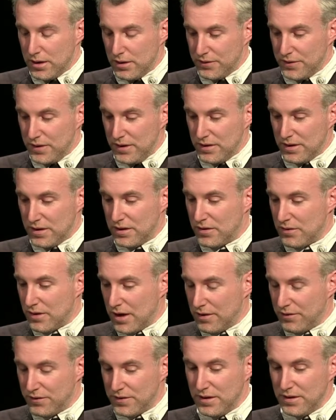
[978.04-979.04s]
auf diese,
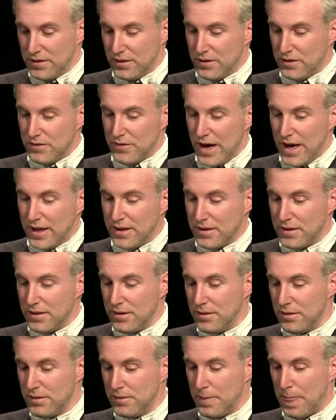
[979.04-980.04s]
auf diesen
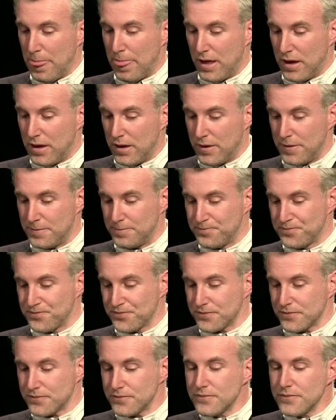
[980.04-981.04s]
zweiten ähm,
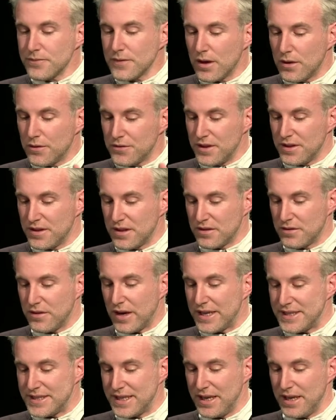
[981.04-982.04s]
auf diese
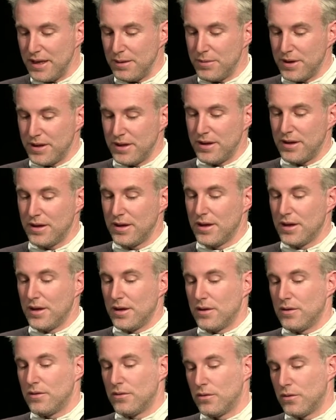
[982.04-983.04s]
zweite Ebene,
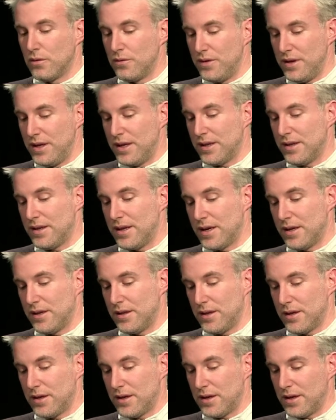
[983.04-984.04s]
wo wir
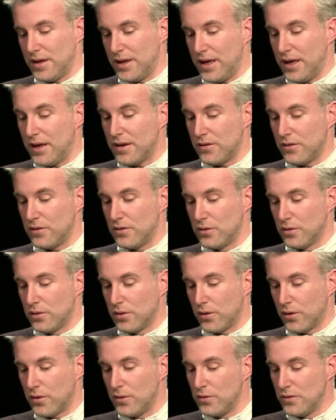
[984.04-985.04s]
dann äh, eher
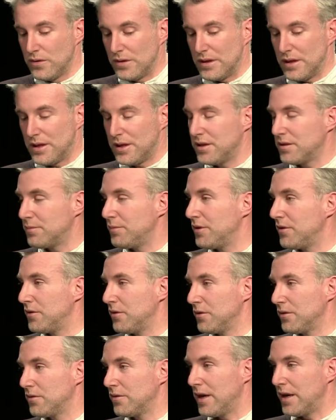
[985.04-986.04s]
so künstlerisch
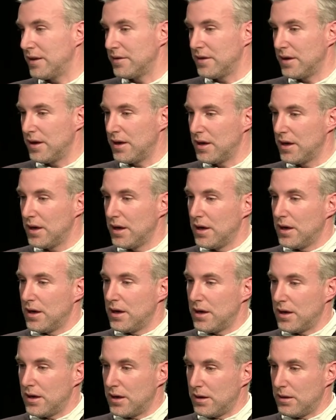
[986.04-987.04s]
beziehungsweise
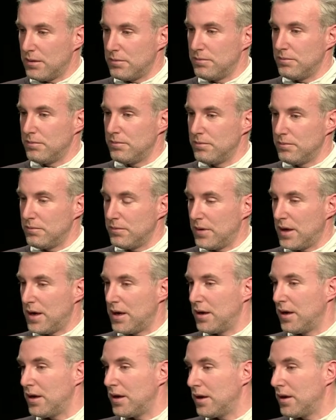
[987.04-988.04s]
ähm,
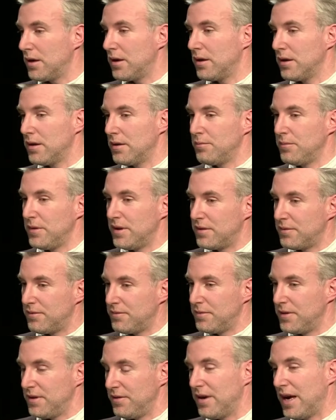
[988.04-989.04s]
äh, mit
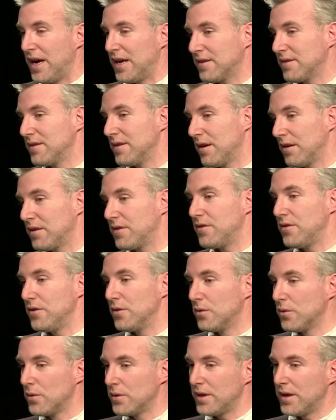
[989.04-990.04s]
diversen
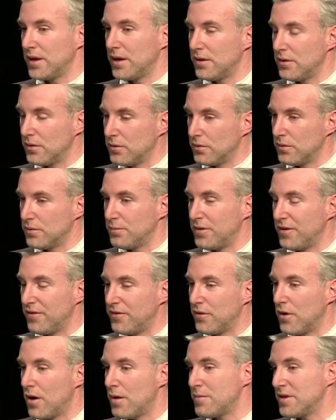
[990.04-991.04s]
Aktionen und
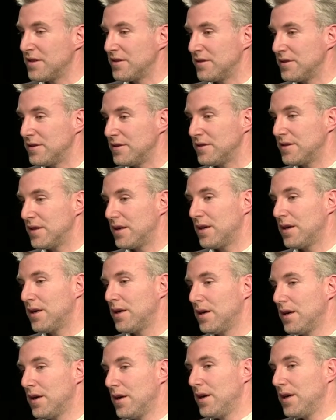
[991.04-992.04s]
Performances
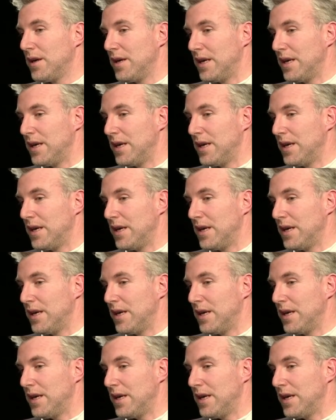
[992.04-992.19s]
äh,